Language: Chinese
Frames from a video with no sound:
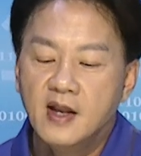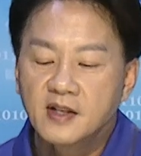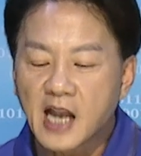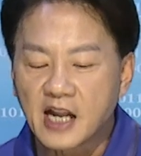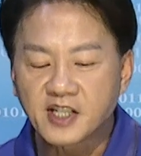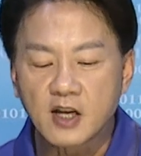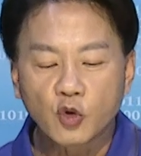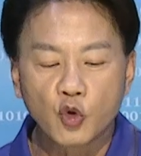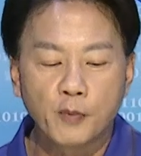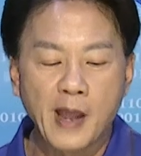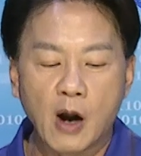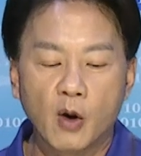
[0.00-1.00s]
这只
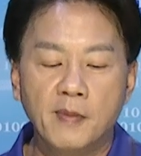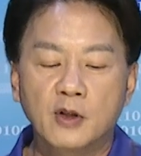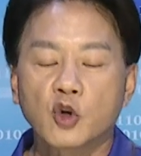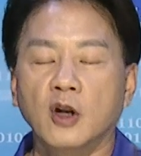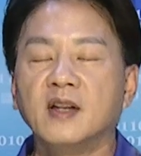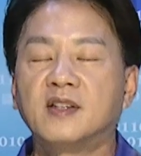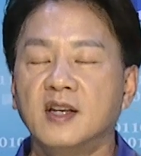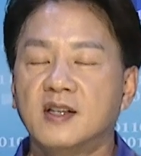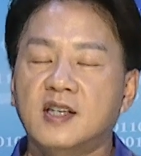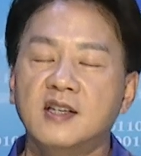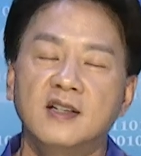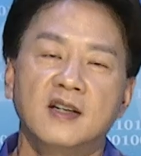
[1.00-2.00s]
股票，我们做了几
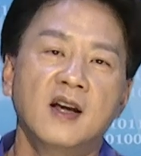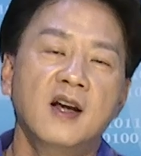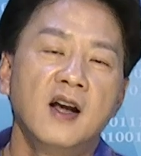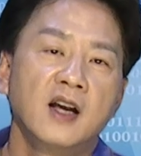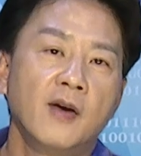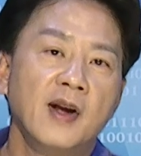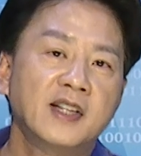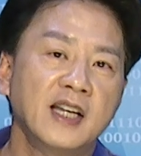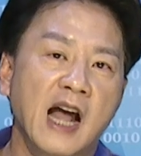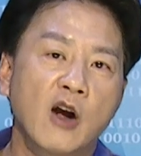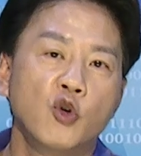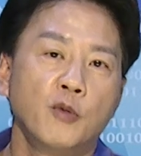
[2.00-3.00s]
次。各位，这
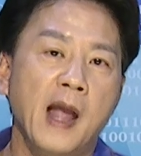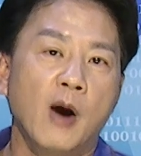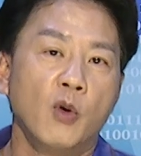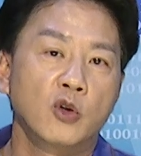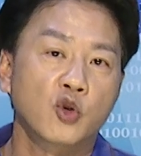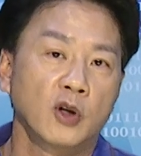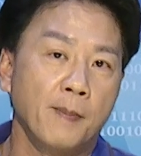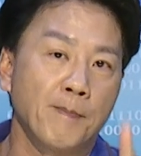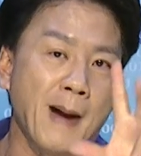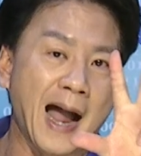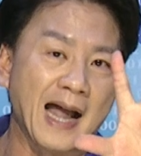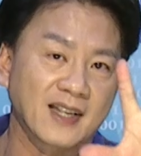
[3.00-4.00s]
张股票我做了
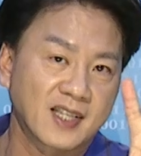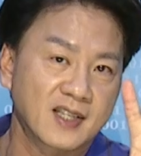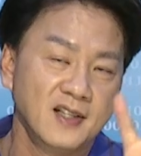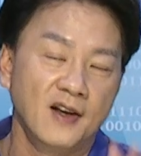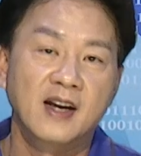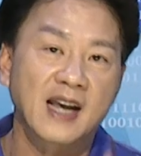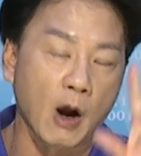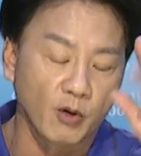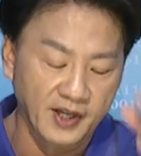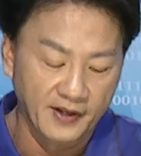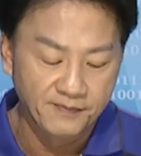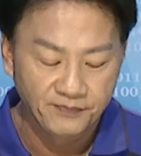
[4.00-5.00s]
八次高
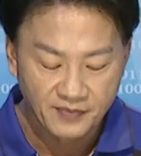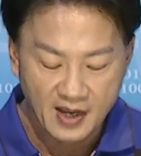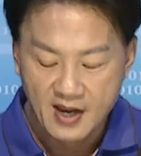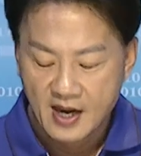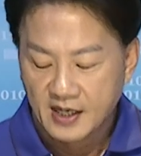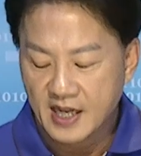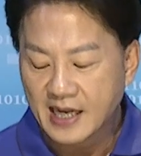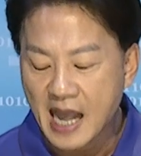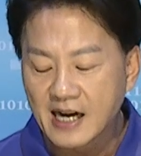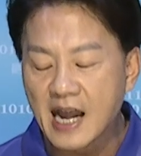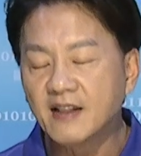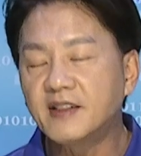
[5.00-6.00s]
利，你
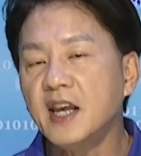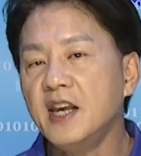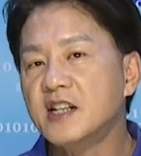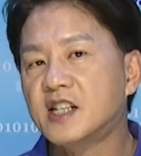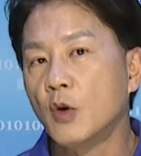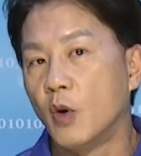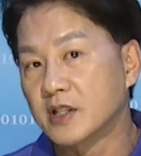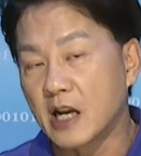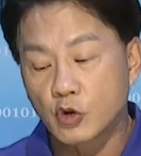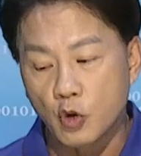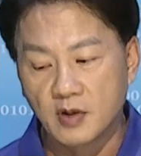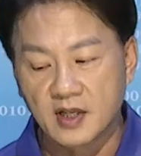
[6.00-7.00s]
看看第一次我在
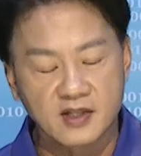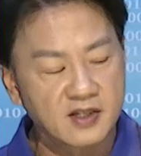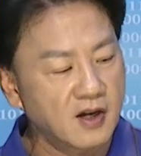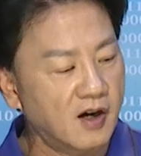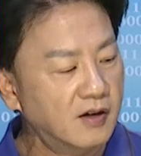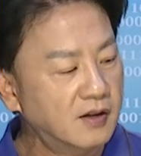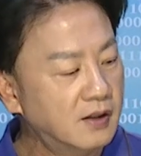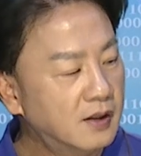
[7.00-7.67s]
做的时候，